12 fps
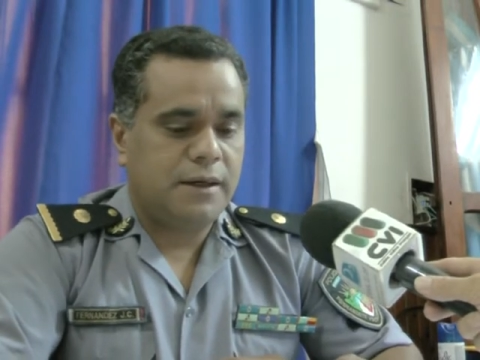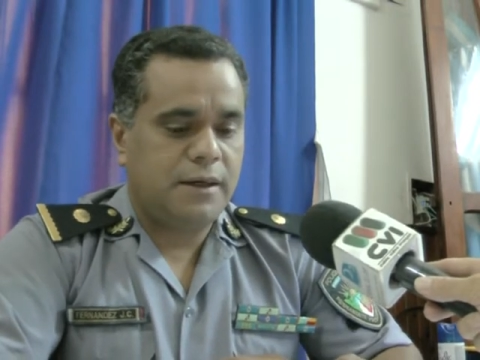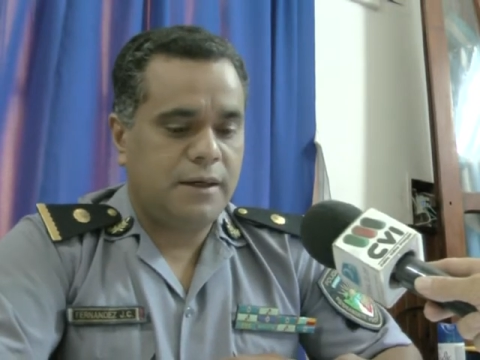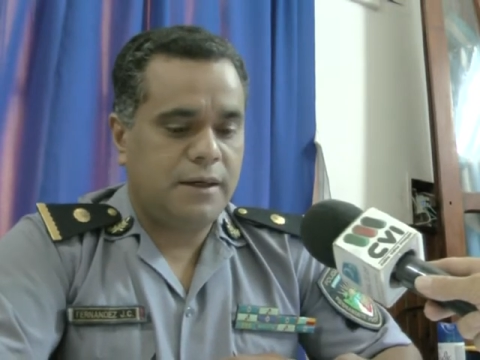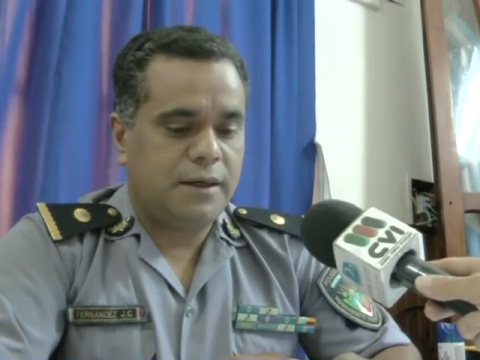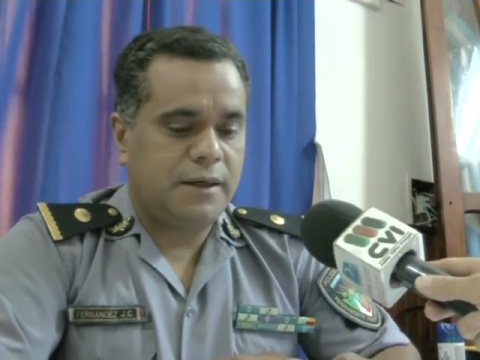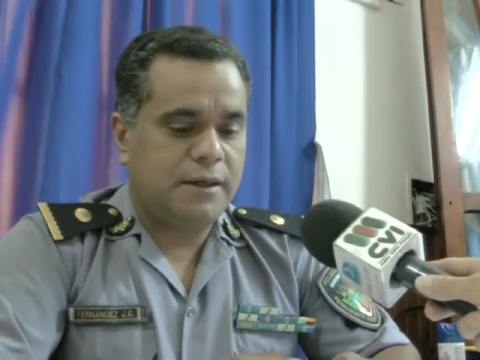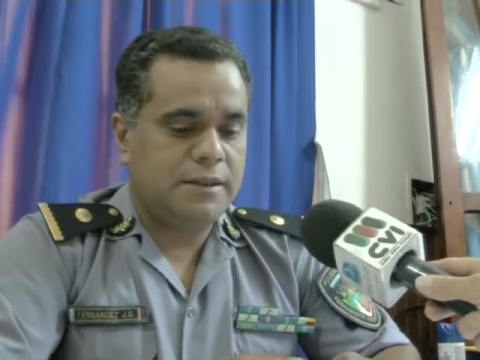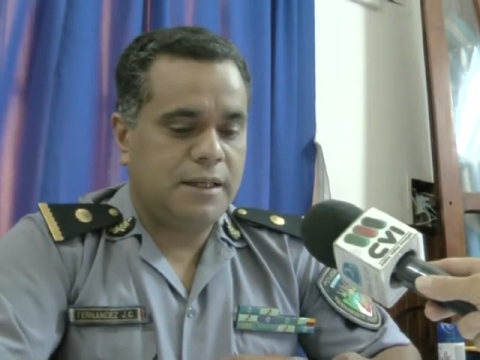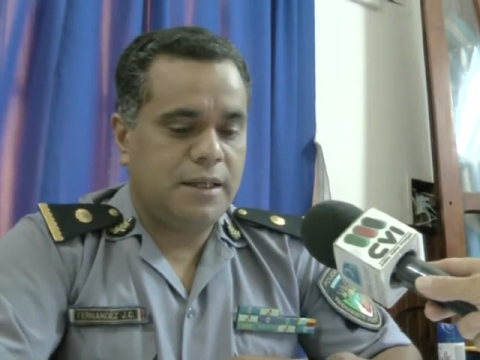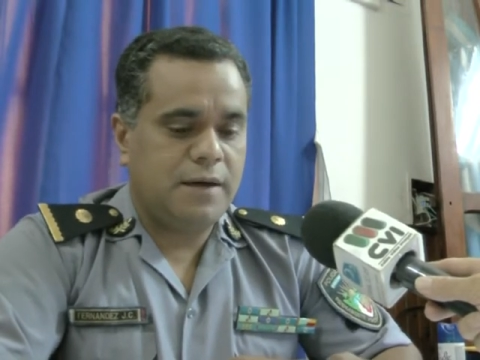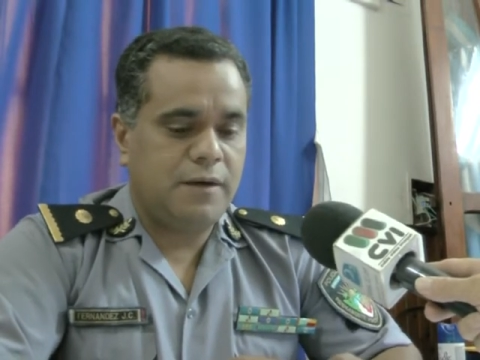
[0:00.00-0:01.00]
eh, que
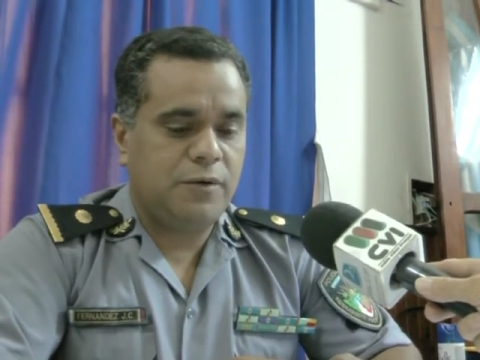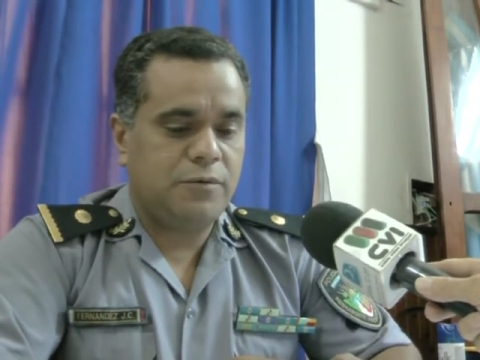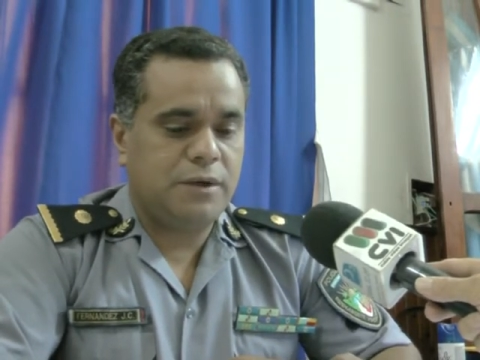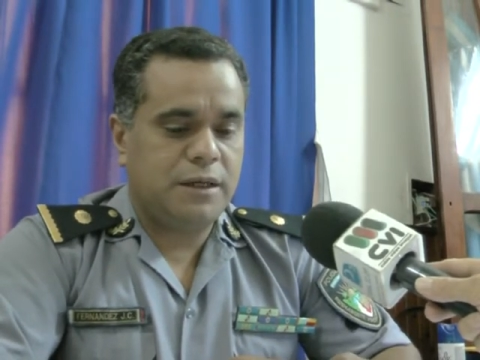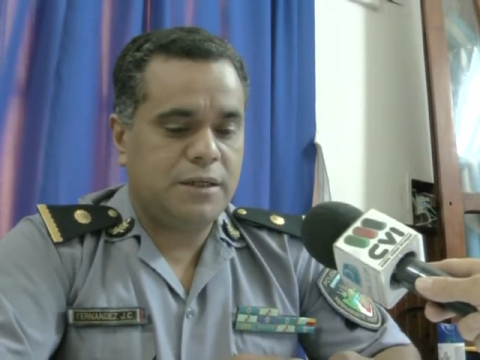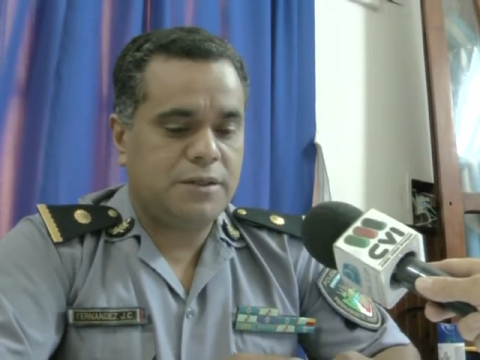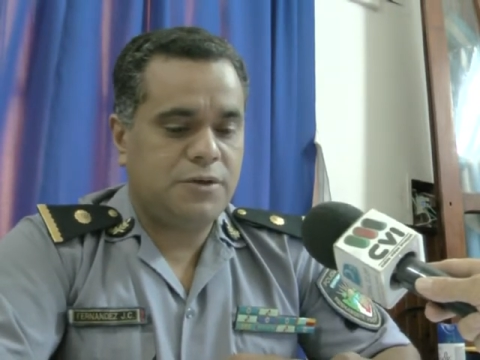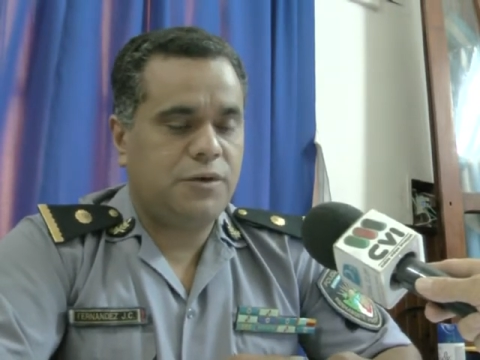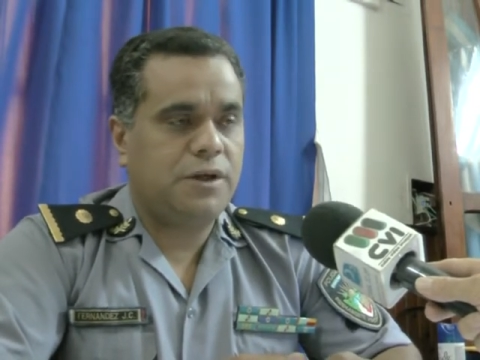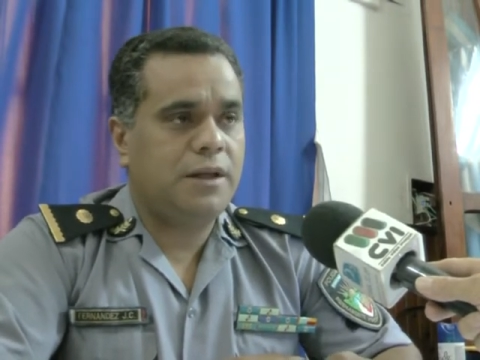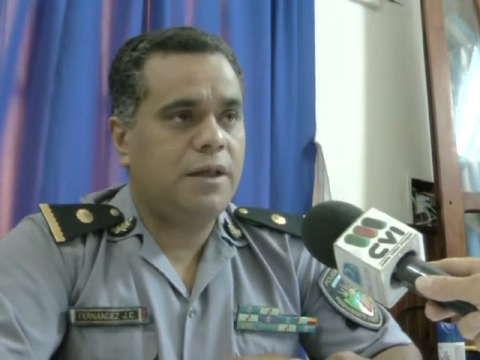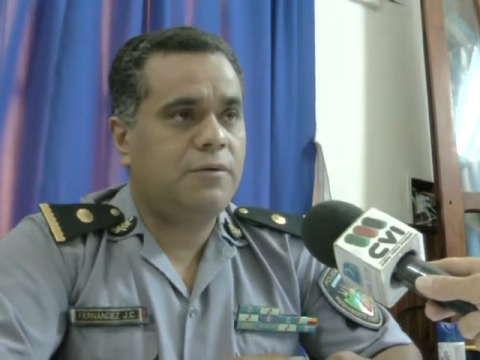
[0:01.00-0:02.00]
se hallaba en una
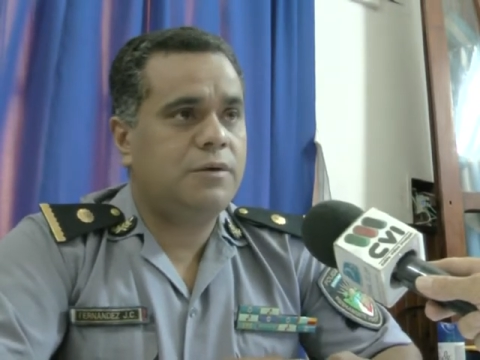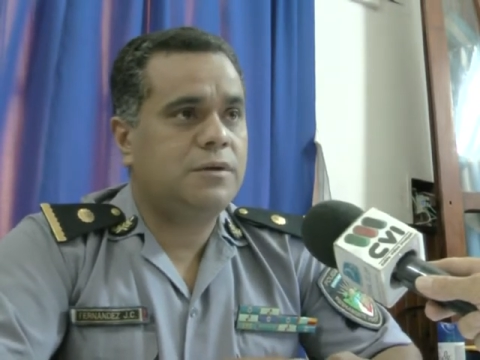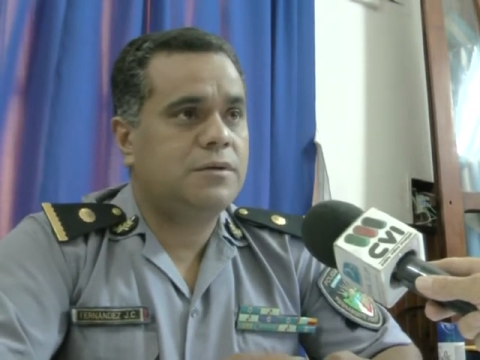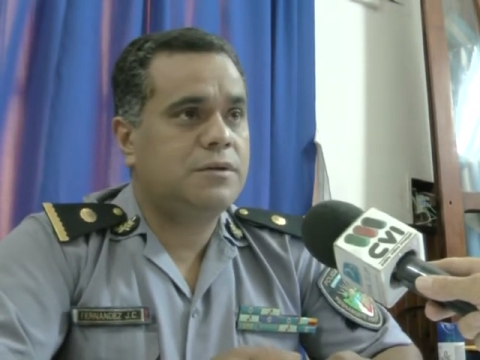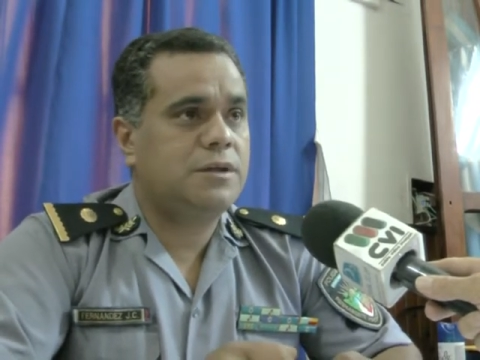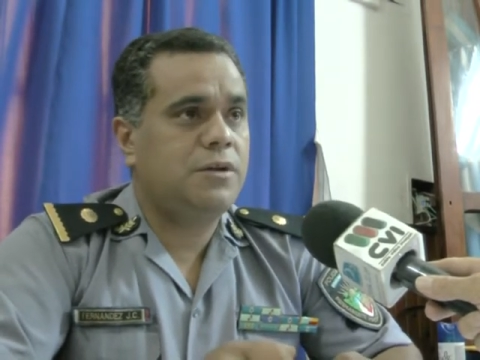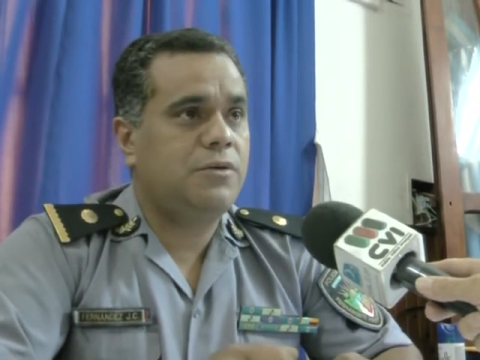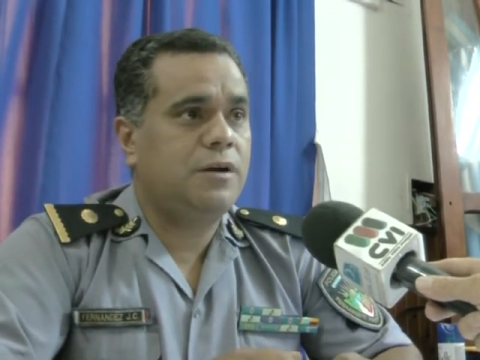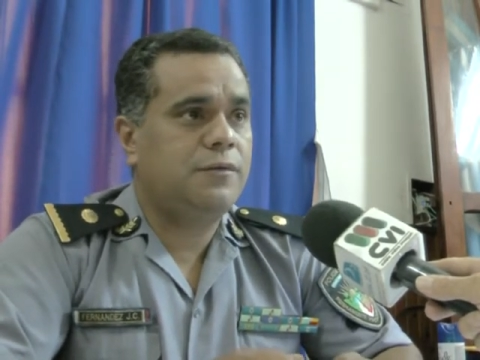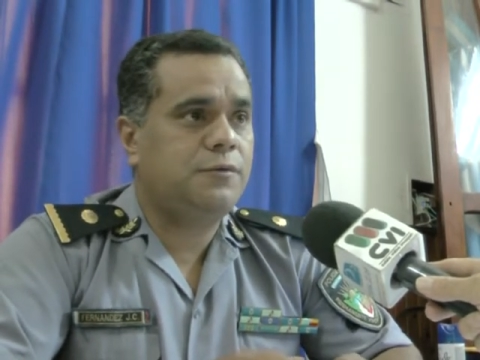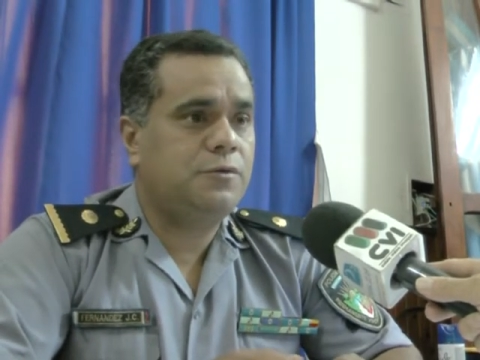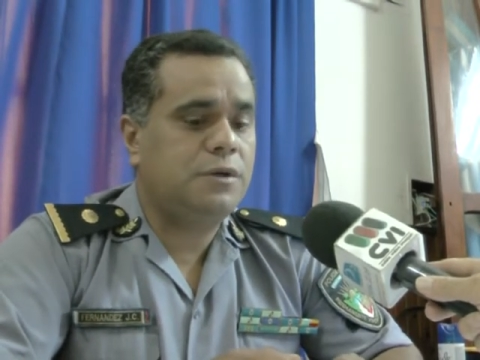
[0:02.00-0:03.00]
riñonera y bueno, se dio
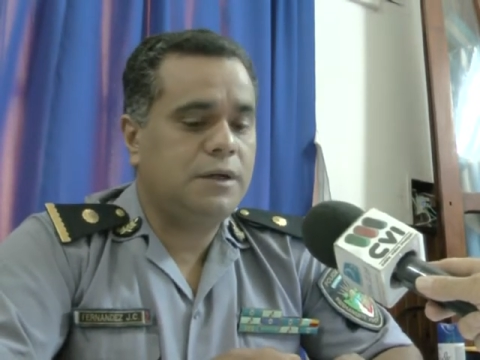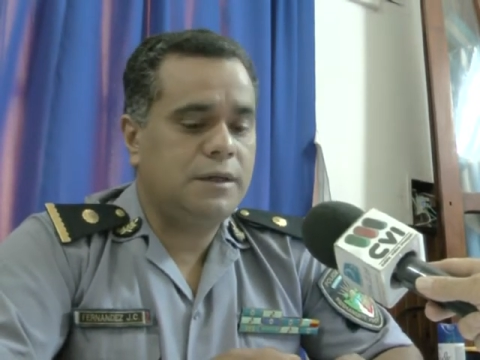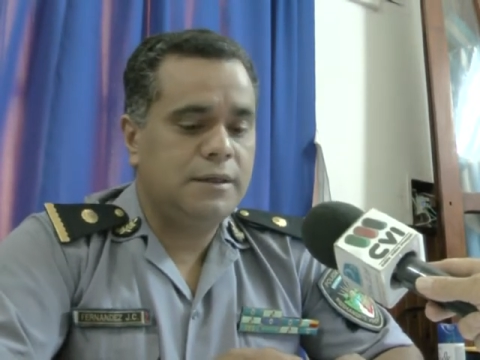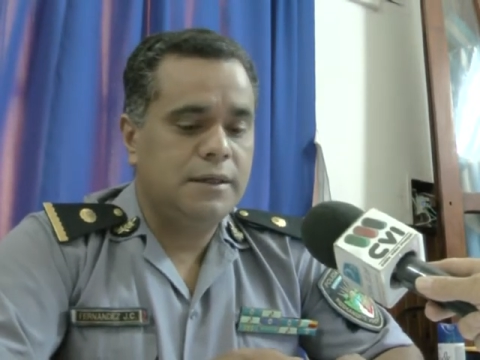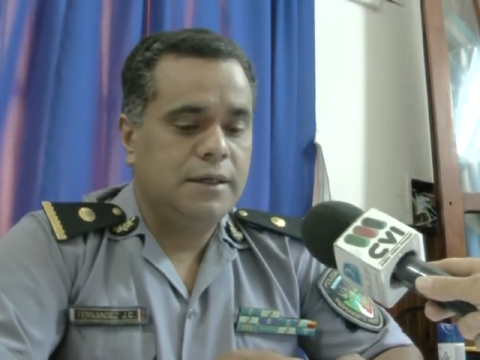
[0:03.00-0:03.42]
la fuga.